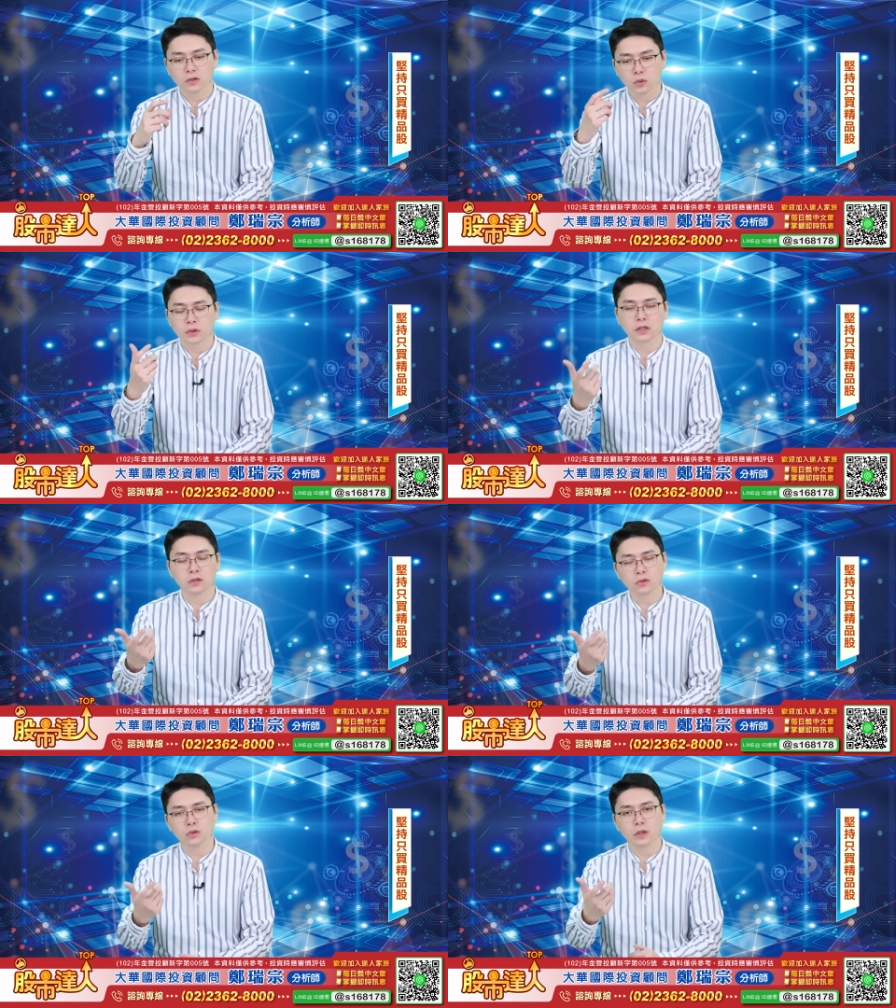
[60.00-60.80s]
所及，
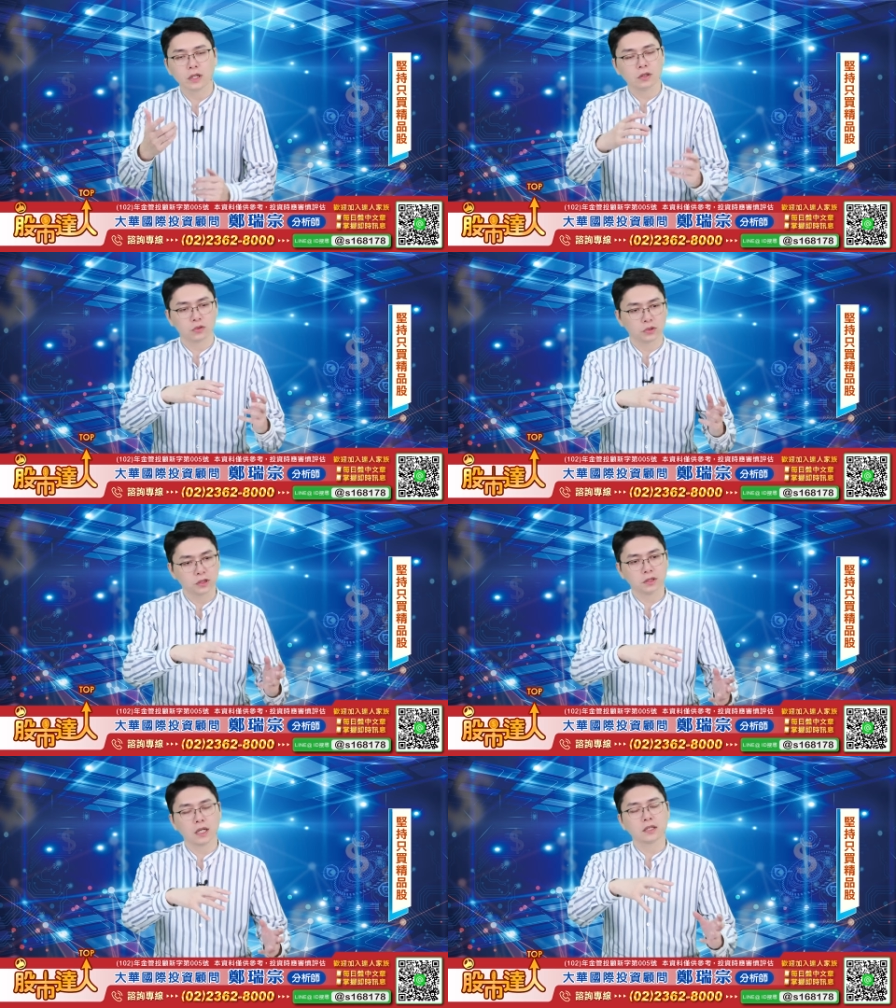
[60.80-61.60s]
就是说，哎，股
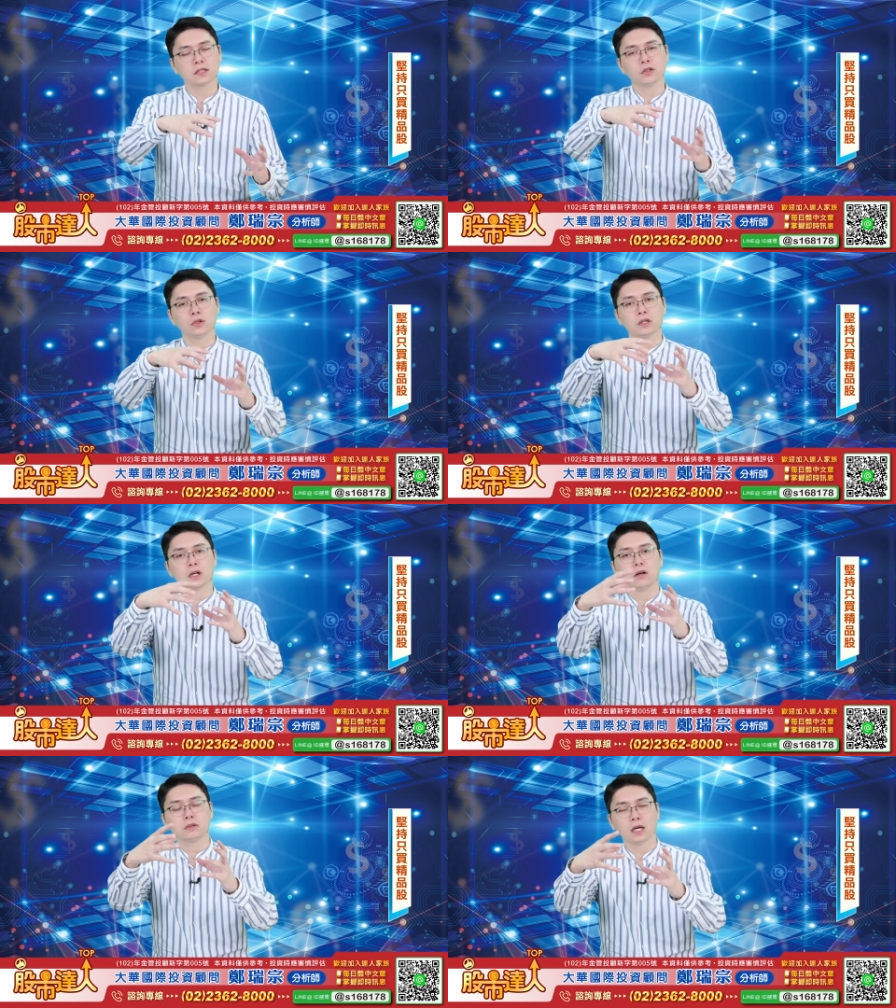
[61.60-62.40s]
市在一个相对的
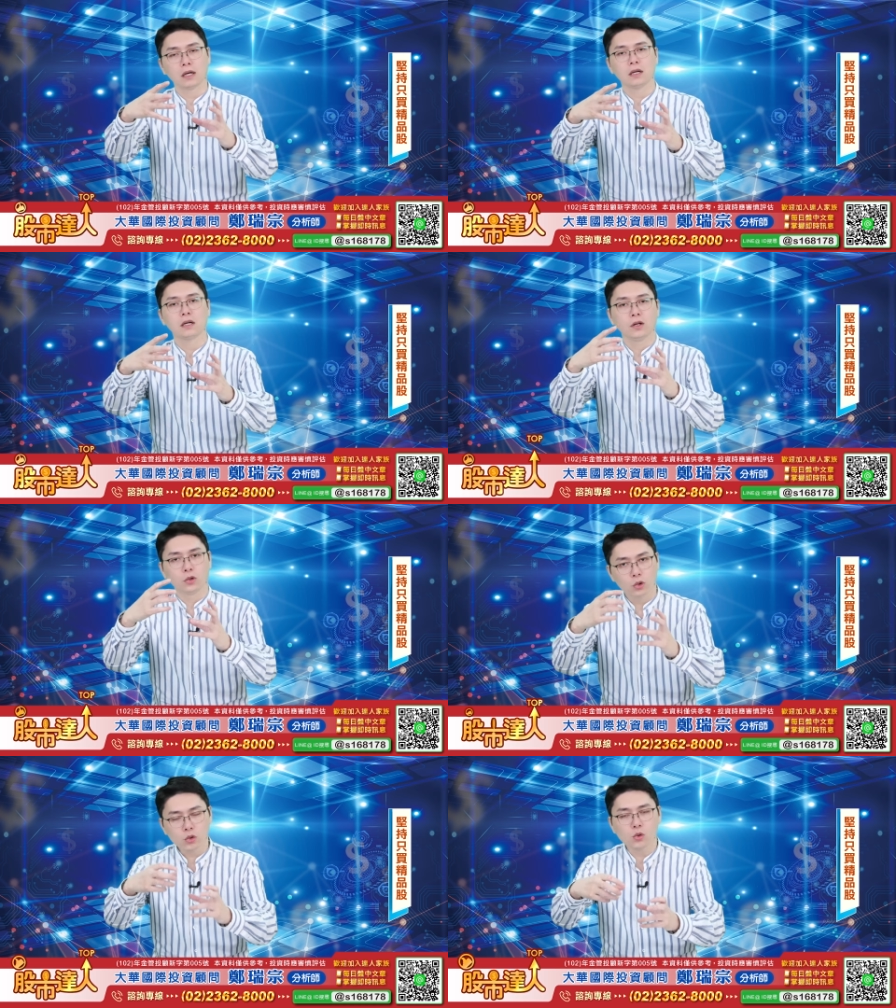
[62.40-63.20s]
高档，
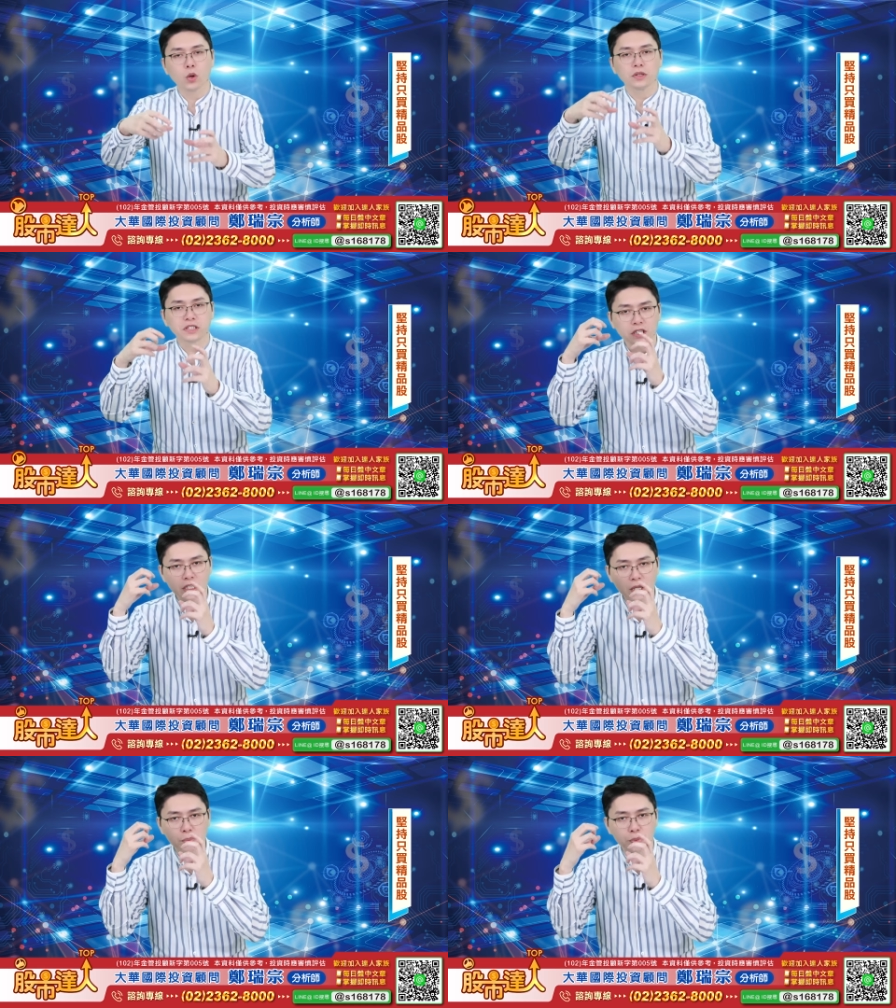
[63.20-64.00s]
如果今
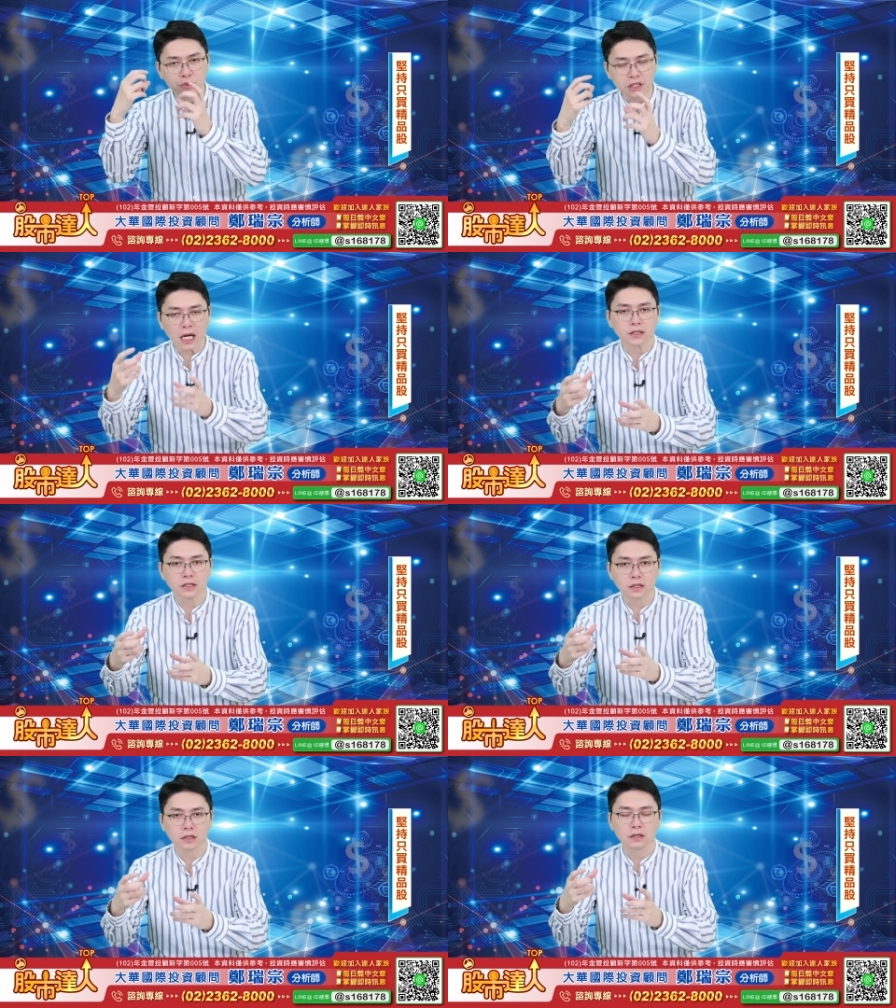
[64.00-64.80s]
年不降
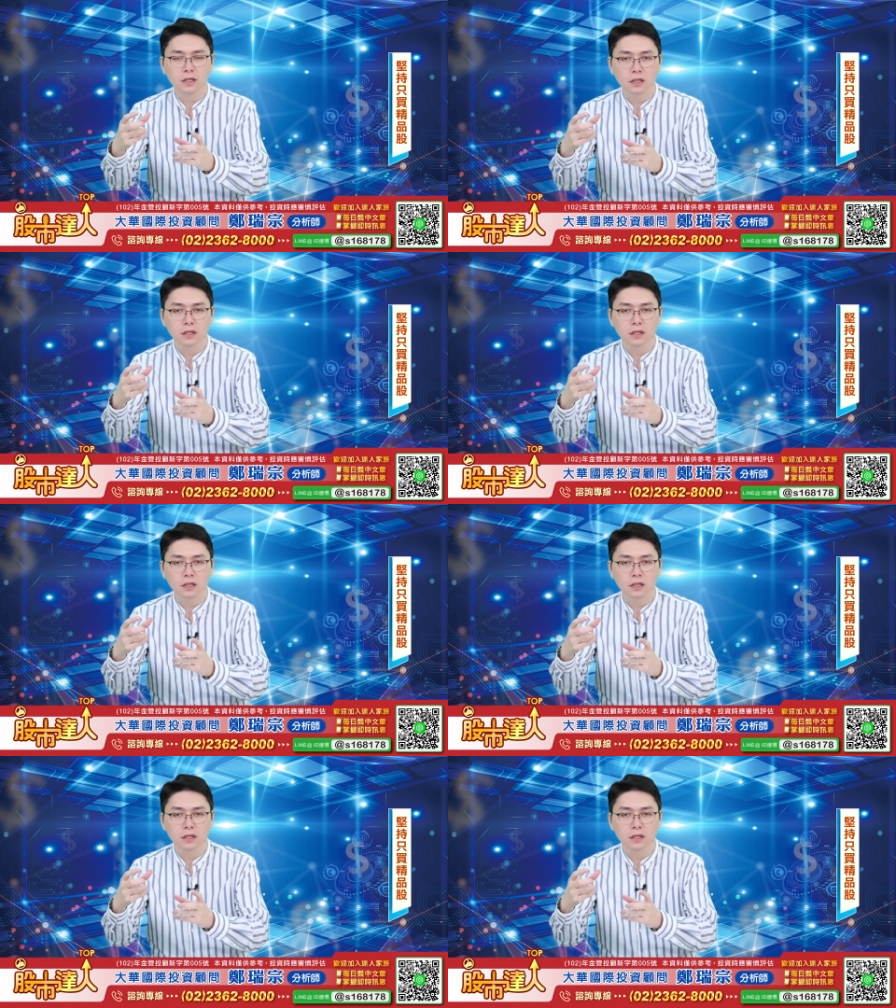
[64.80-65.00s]
息，